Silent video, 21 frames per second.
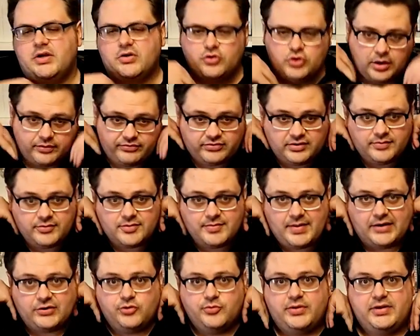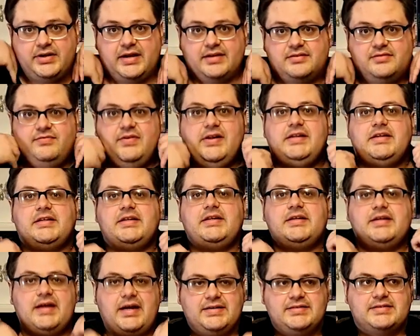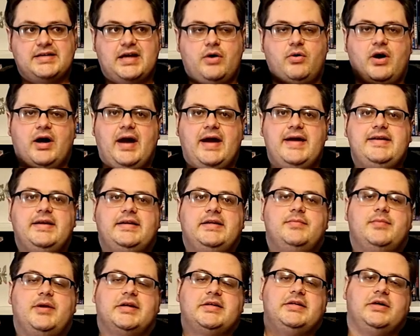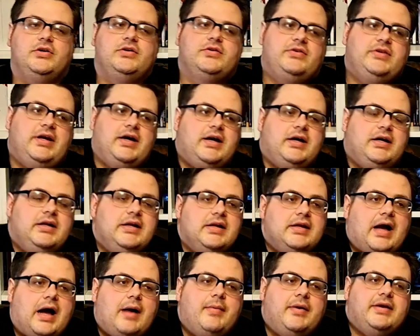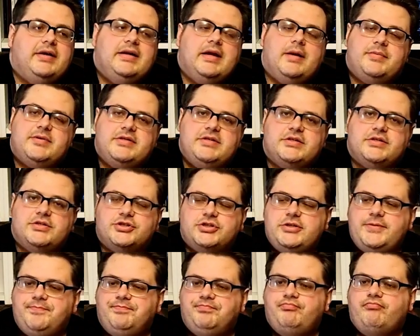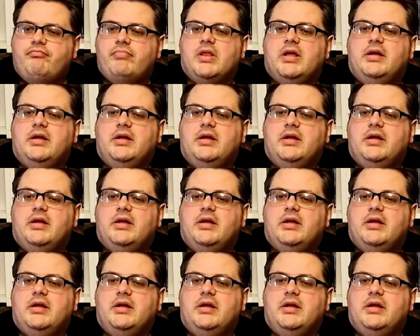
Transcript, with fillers: Kurzfilm gemacht über den Ersten Weltkrieg, heißt Grauer Reiter, den mag ich auch sehr, aber den habe ich nicht geschrieben.